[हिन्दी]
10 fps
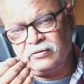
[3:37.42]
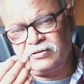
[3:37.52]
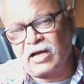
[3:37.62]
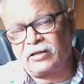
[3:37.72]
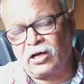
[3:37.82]

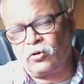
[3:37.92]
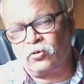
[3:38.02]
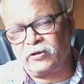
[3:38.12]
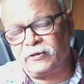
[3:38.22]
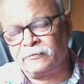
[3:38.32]
ज़्यादा
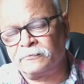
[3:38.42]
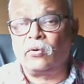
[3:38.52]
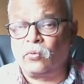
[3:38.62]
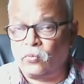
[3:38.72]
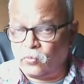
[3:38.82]
होगी
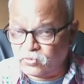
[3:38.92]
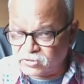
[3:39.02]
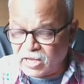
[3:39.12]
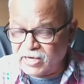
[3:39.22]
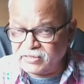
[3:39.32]

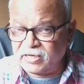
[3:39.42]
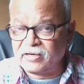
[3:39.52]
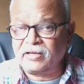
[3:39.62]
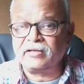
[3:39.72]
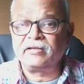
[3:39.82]
उसका एक डर
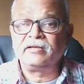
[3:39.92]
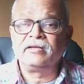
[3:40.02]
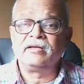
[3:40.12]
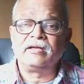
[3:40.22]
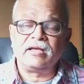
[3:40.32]
है
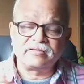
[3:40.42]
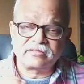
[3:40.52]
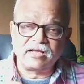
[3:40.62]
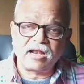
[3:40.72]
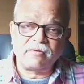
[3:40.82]

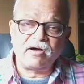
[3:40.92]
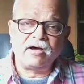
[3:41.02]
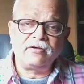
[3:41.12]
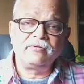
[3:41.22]
इसके अलावा